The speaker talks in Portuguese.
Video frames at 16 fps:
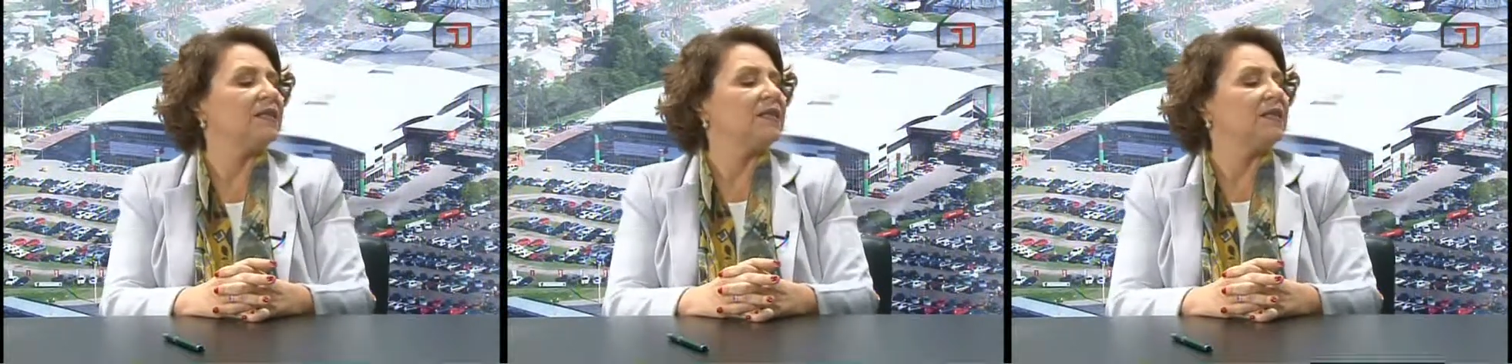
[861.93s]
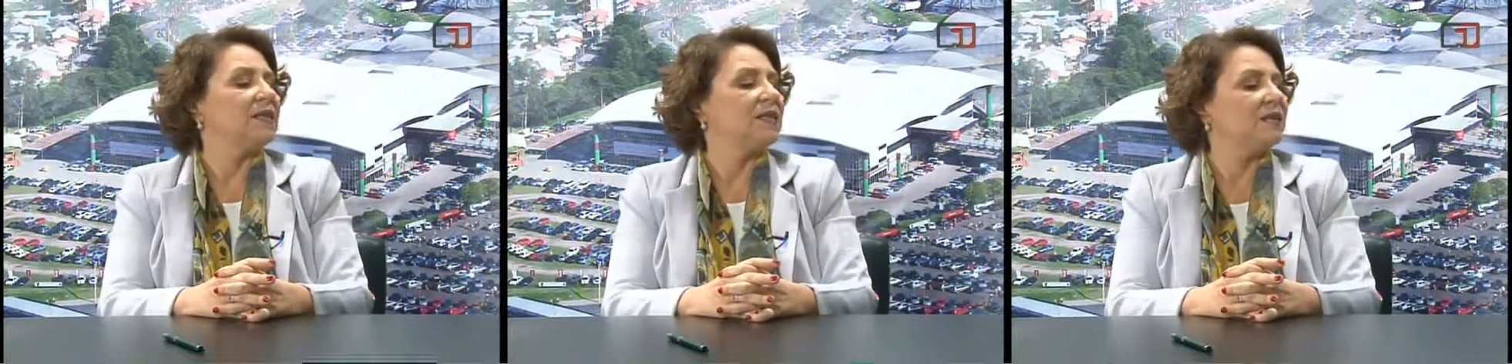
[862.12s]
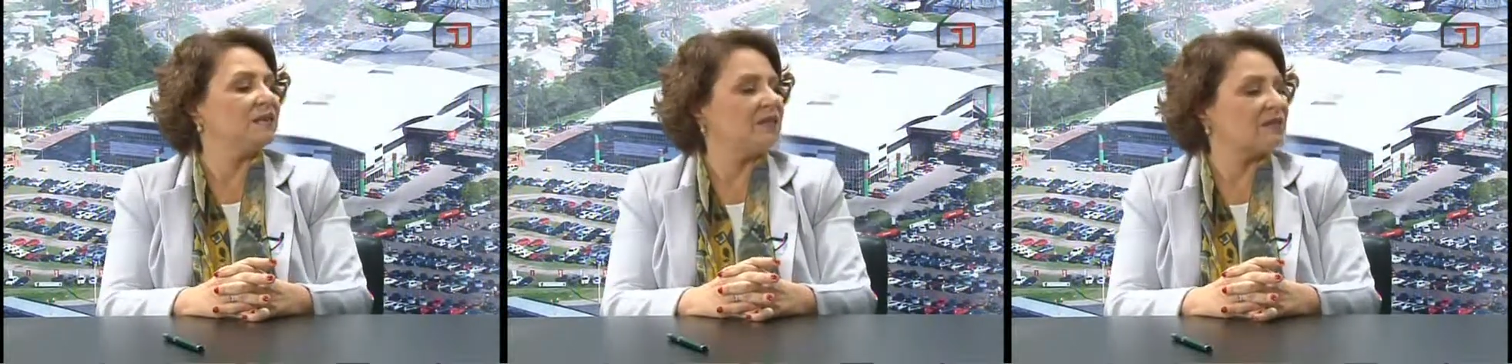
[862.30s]

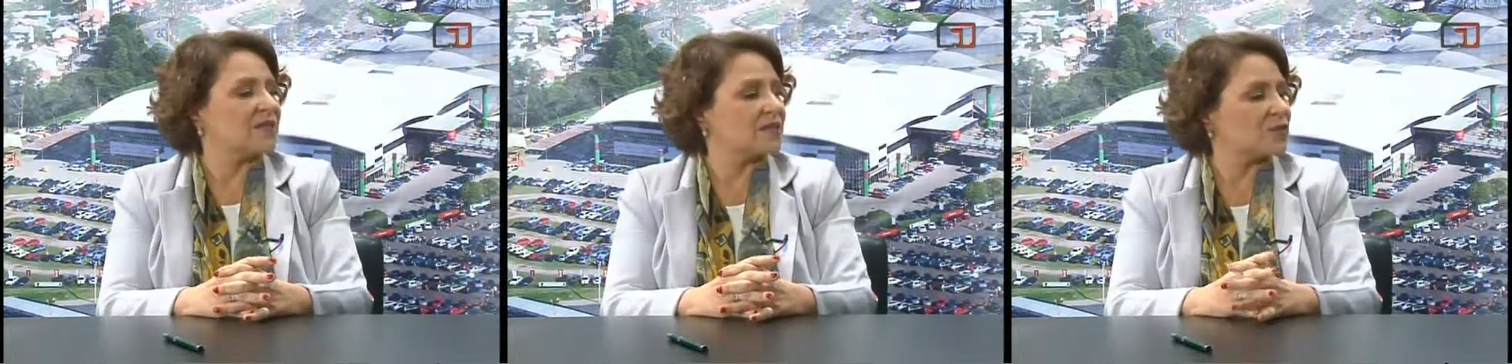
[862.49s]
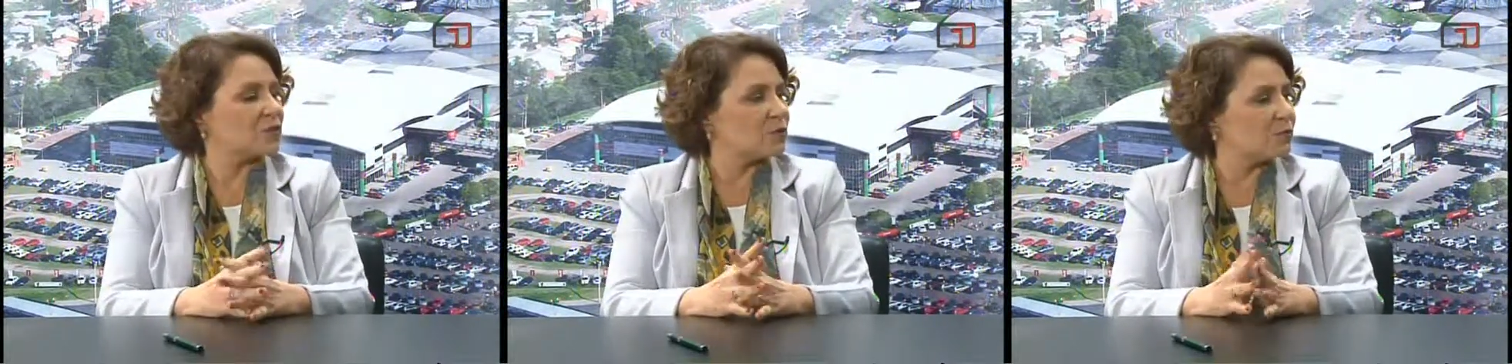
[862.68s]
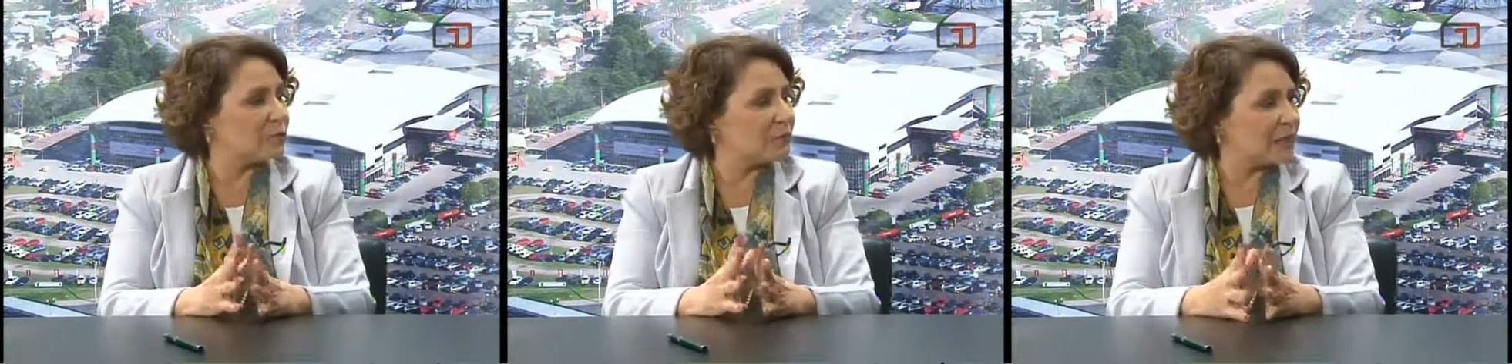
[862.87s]
Ele vai fazer
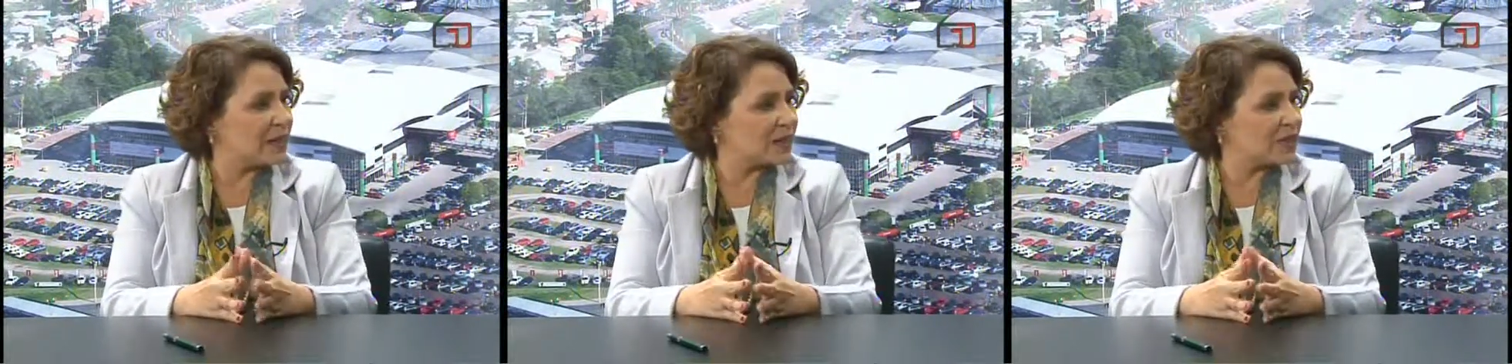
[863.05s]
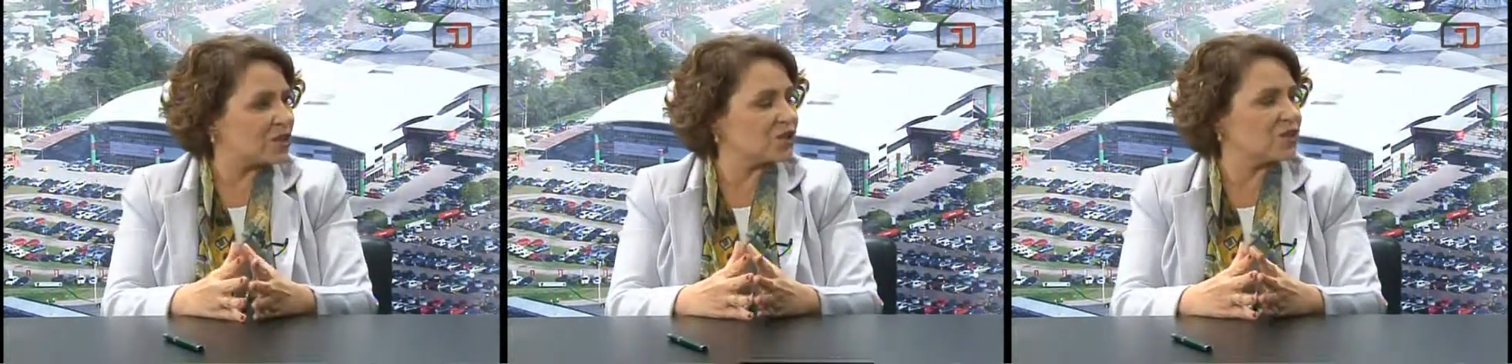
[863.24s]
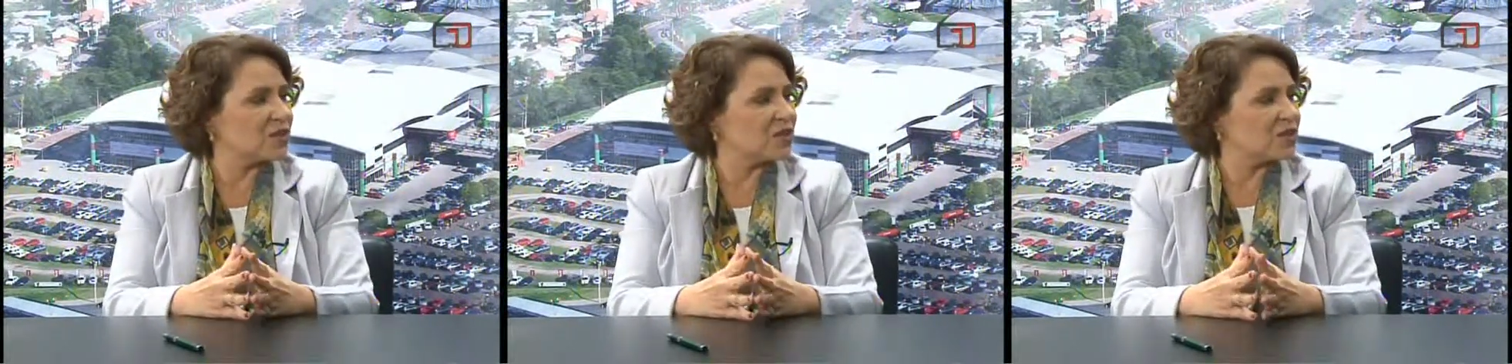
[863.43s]
sobre
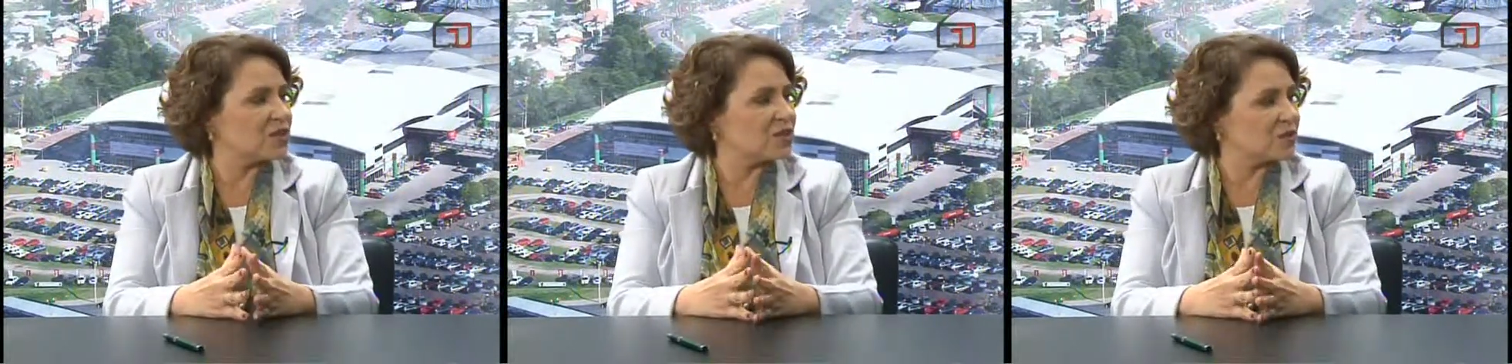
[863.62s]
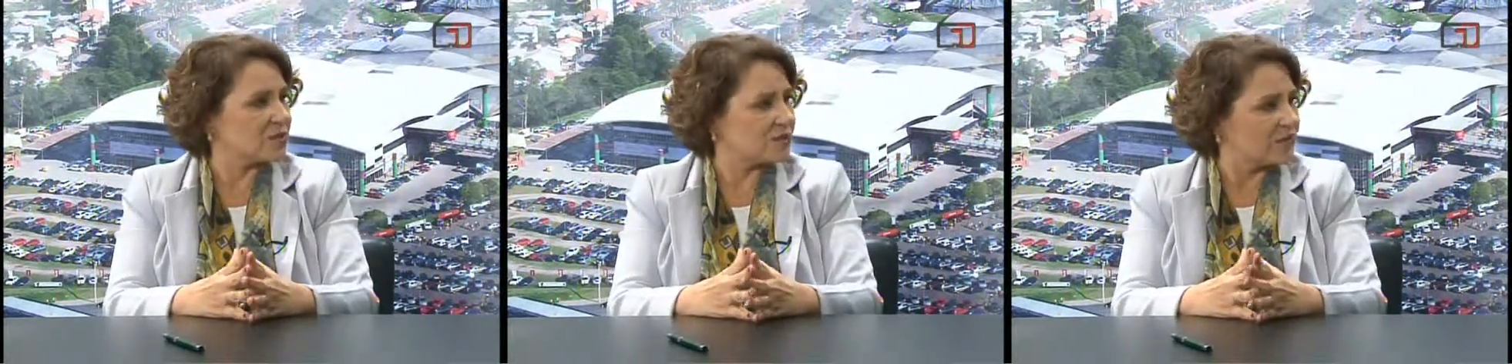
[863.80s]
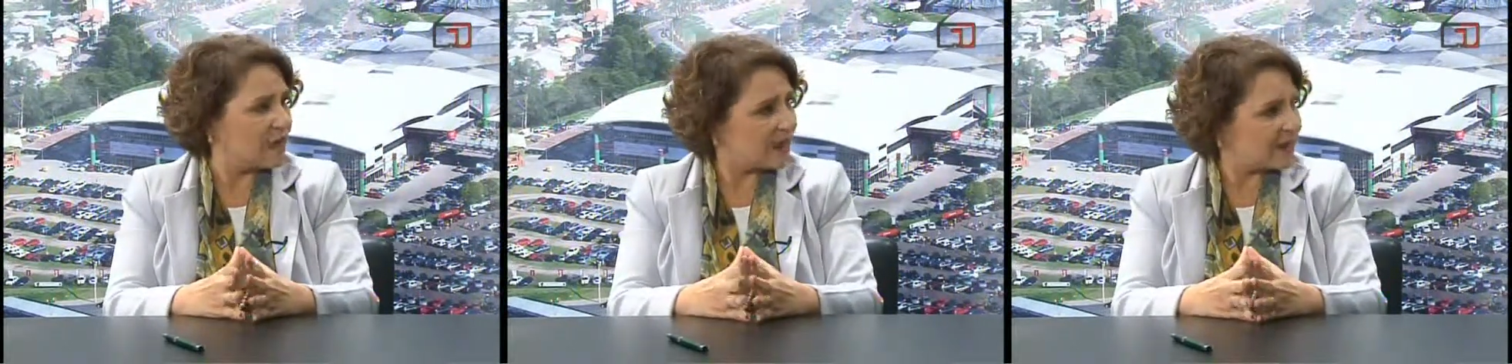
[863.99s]
marketing em redes
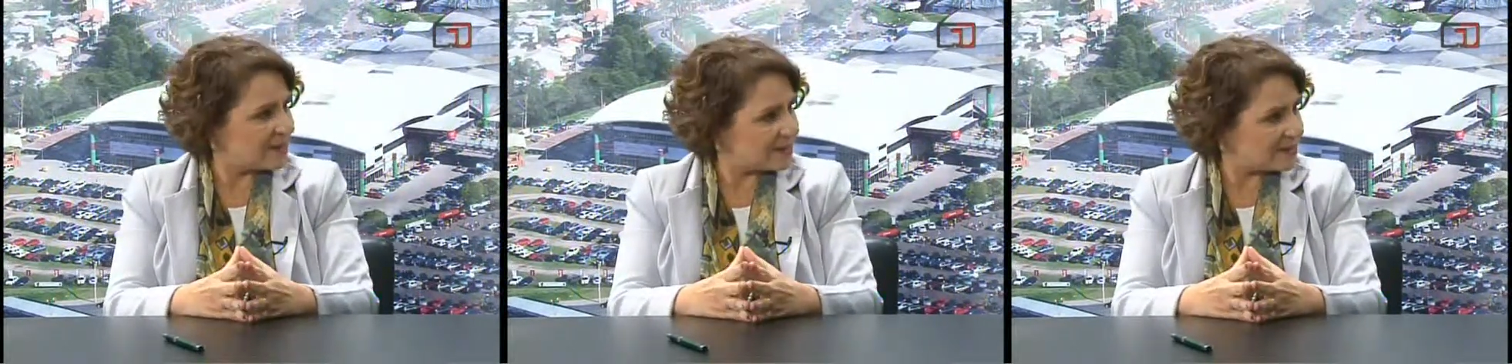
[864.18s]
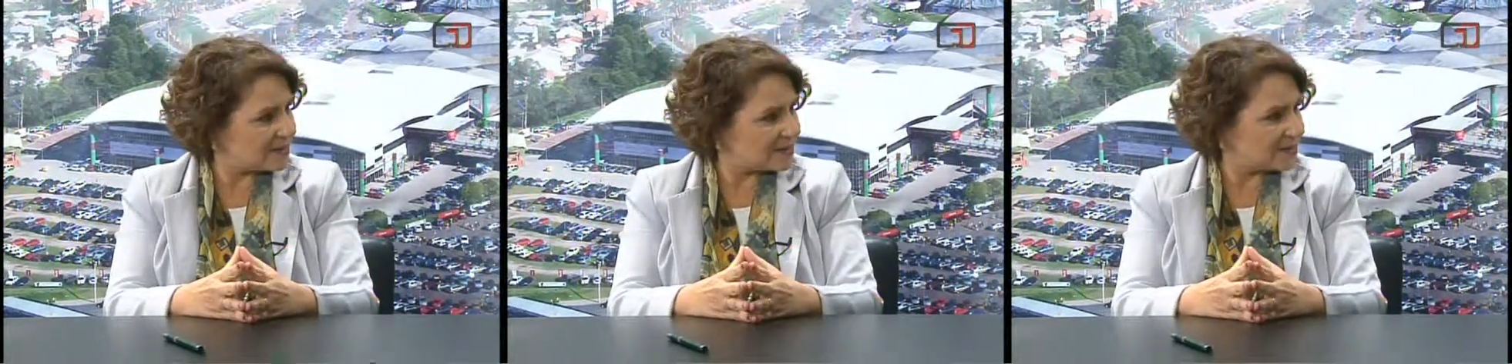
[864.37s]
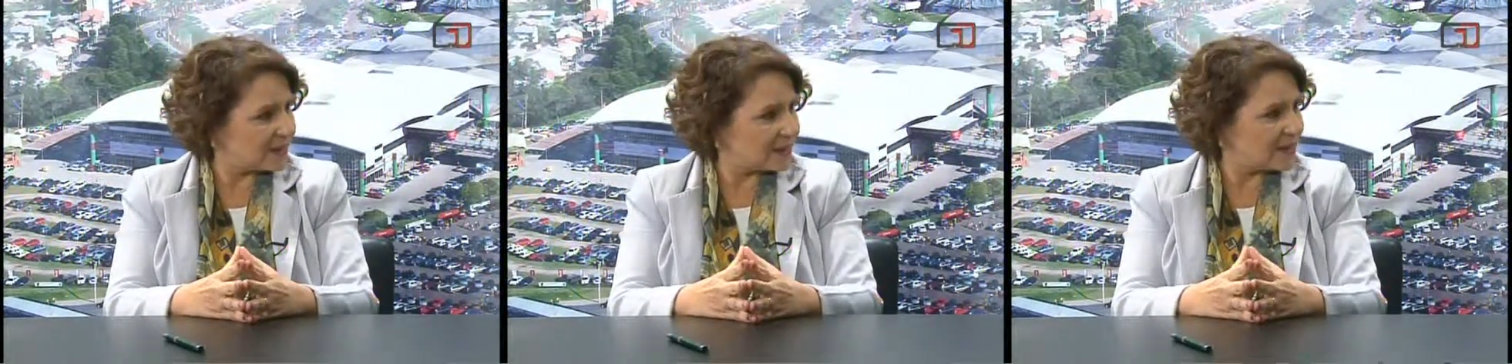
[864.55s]

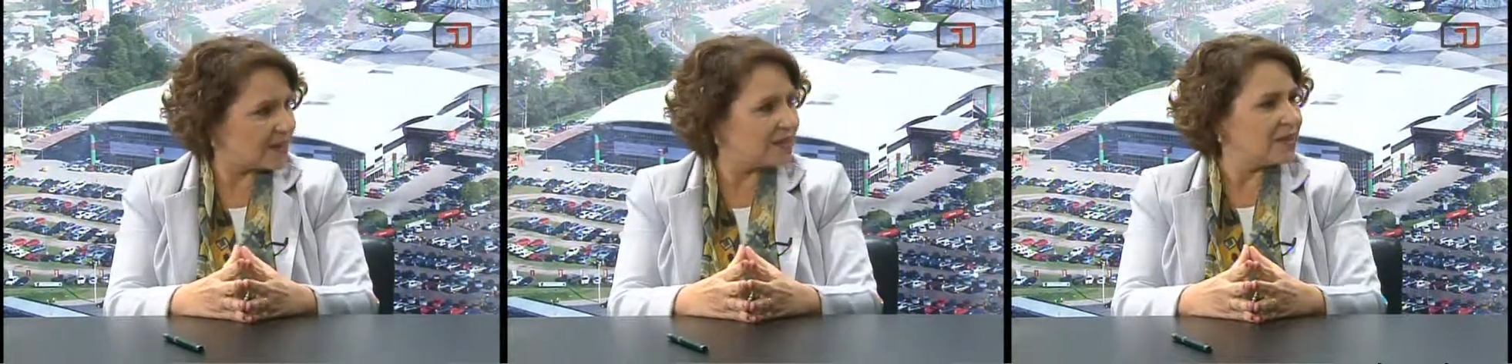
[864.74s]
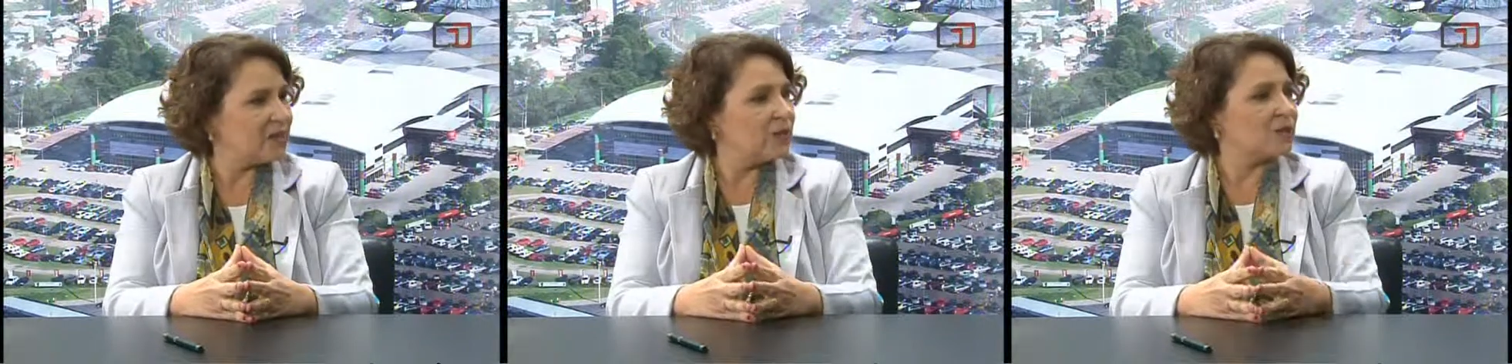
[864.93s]
sociais, né?